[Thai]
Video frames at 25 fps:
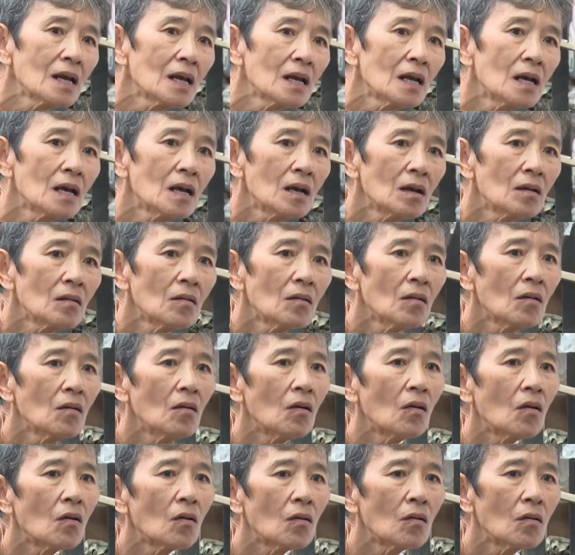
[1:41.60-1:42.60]
ทำไม
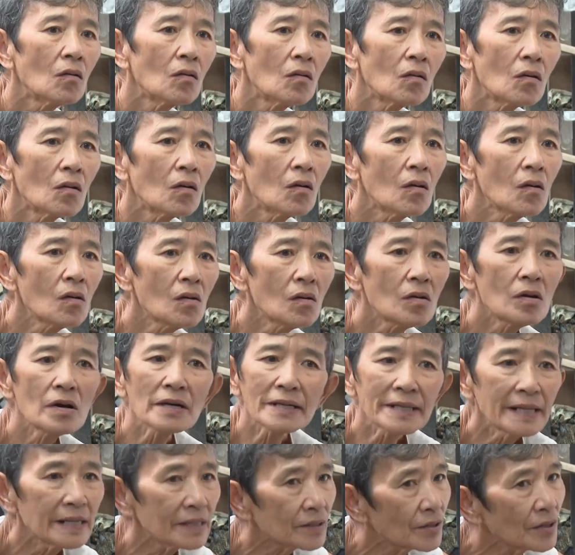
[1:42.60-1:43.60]
โอ้
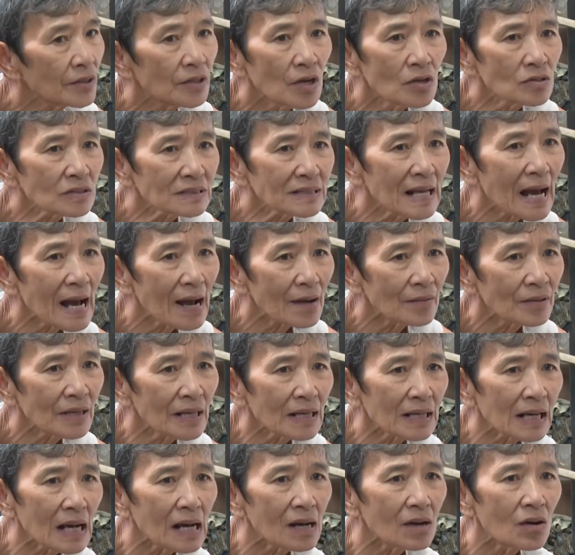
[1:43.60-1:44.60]
กินโดยน้องสาว
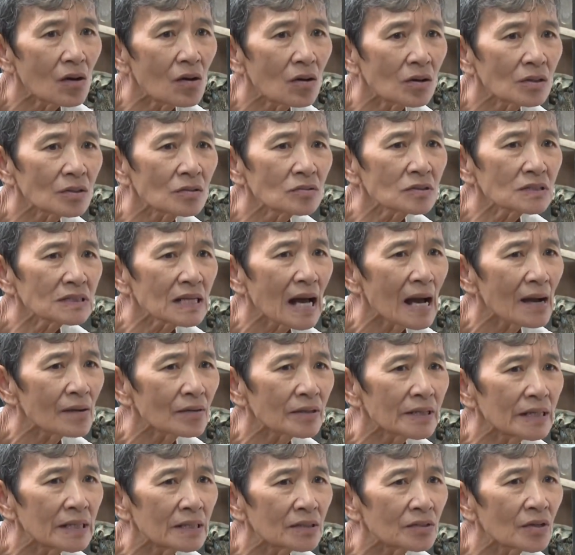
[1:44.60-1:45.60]
นะกะขอน้องสาว
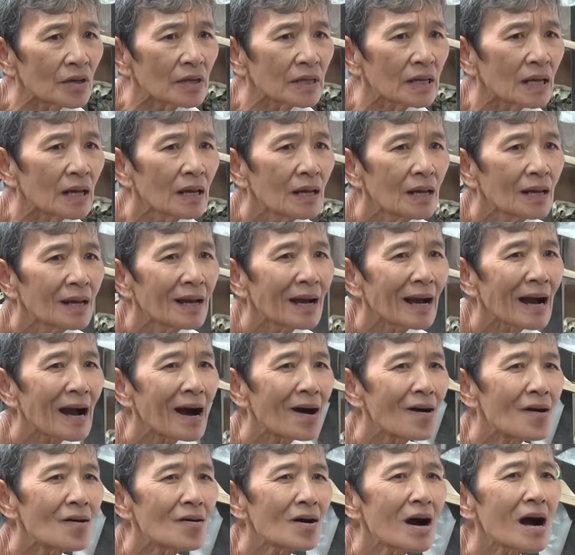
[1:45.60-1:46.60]
กินโดย
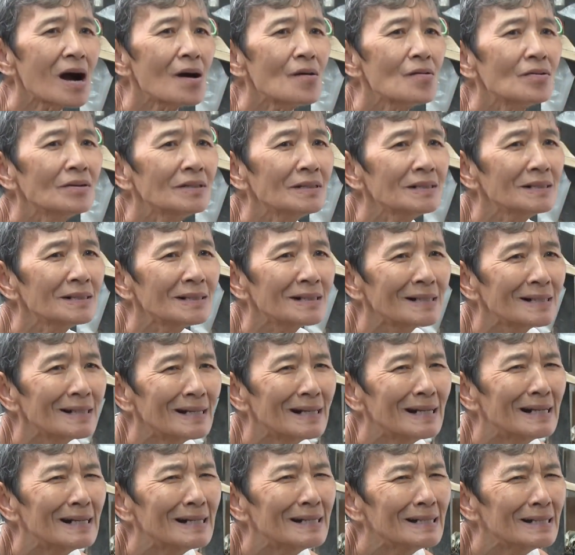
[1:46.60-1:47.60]
เขาเอาเข้าฮื้อ
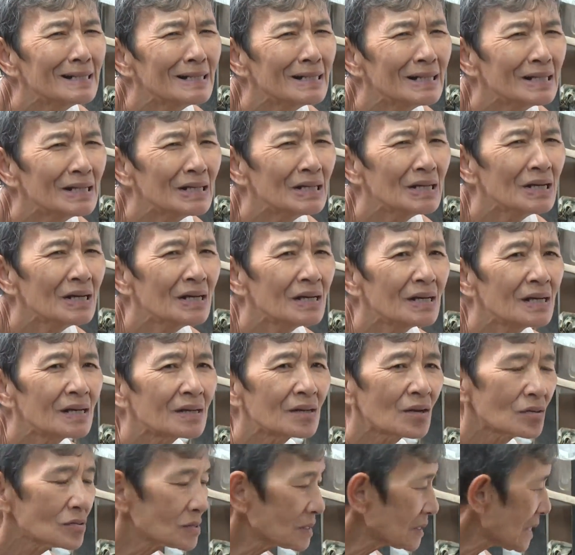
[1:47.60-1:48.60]

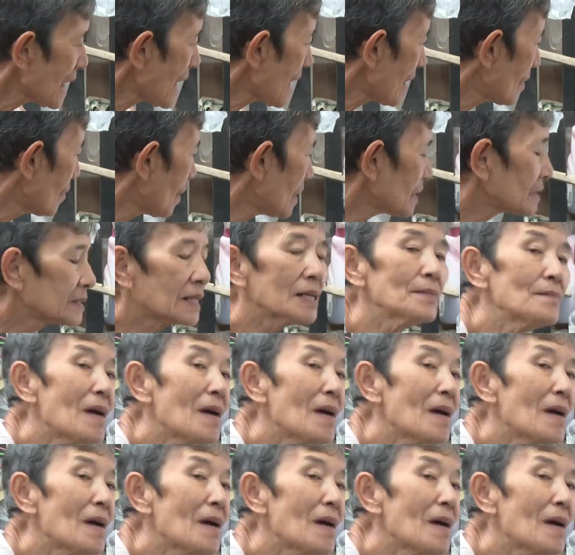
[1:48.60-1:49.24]
น้องสาวอัน